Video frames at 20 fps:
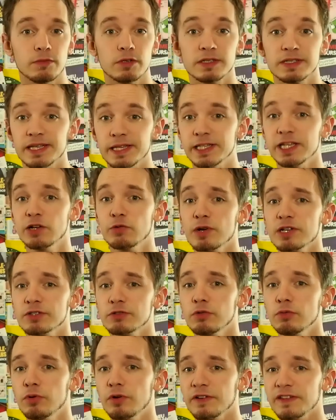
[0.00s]
Ces
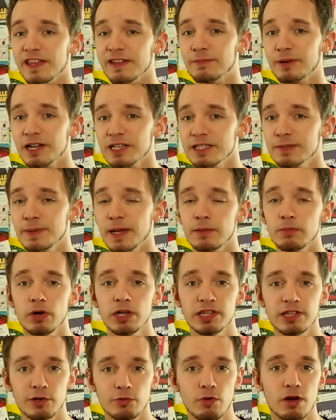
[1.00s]
équations proviennent
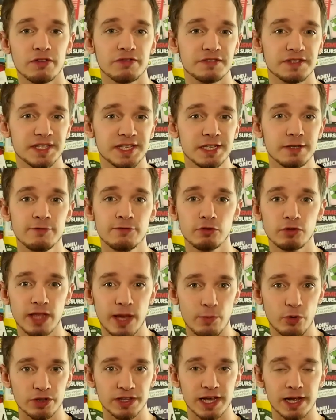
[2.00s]
principalement des lois physiques
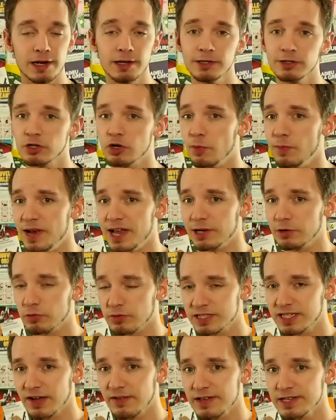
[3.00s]
fondamentales, comme la
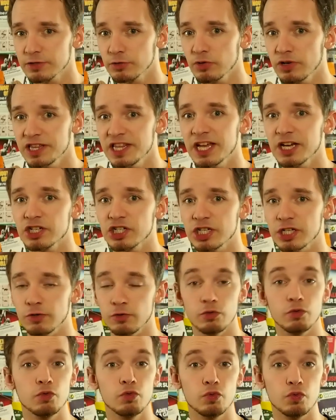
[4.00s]
conservation de l'énergie
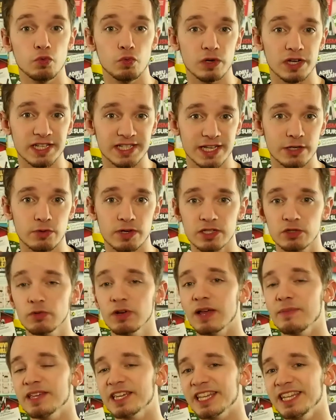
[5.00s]
ou les équations
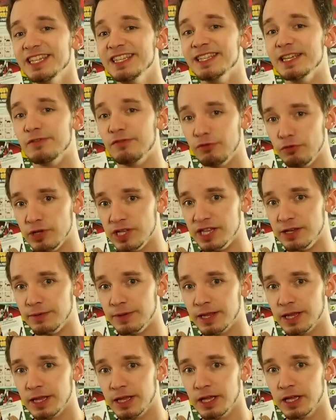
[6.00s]
de la mécanique des fluides.
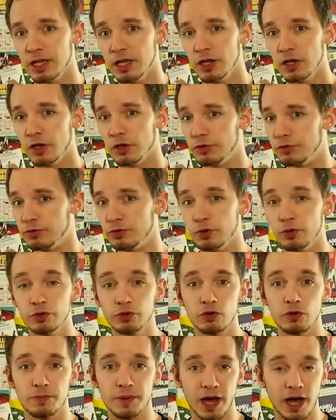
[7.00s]

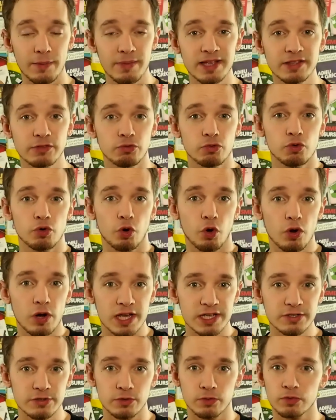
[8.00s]
D'autres paramètres ou
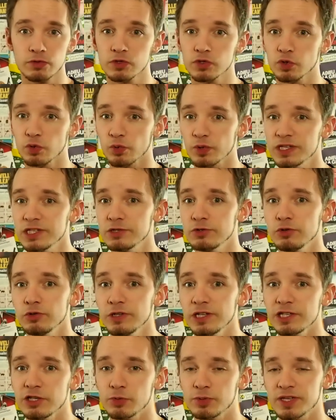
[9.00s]
relations sont issus
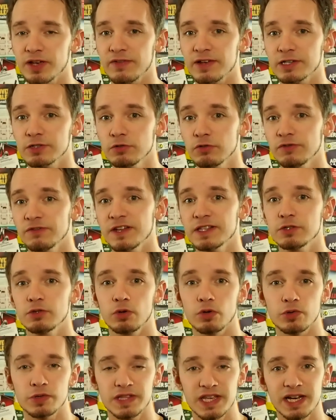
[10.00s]
des observations faites
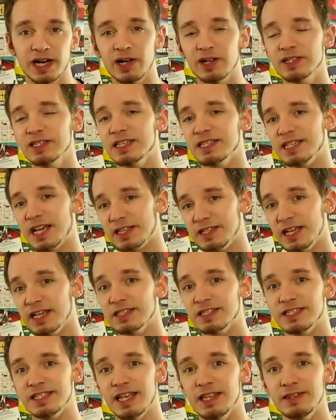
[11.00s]
sur le terrain ces dernières
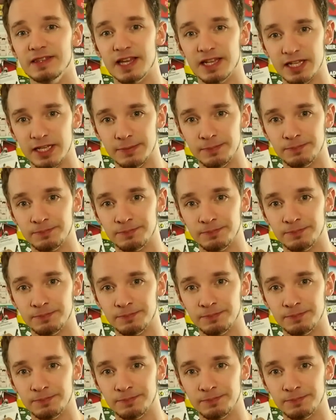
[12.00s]
dizaines d'années.